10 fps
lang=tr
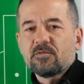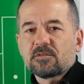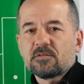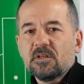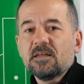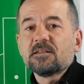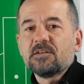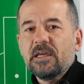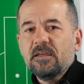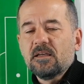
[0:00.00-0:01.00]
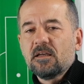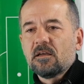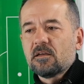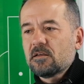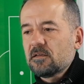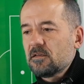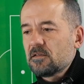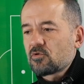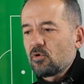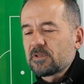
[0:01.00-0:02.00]
Everton'da. Gray
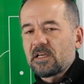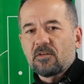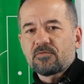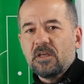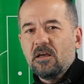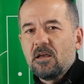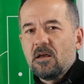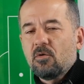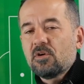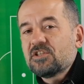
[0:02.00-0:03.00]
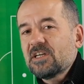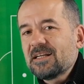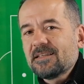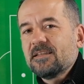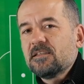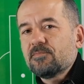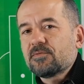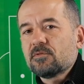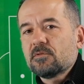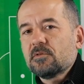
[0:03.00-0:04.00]
e, sol tarafta. O içe kat edip
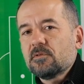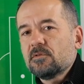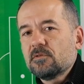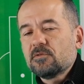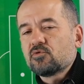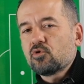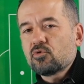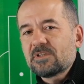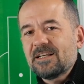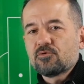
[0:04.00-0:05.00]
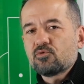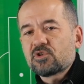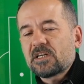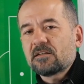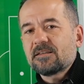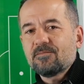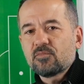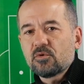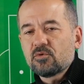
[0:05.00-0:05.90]
e, çok güzel şut çıkartan bir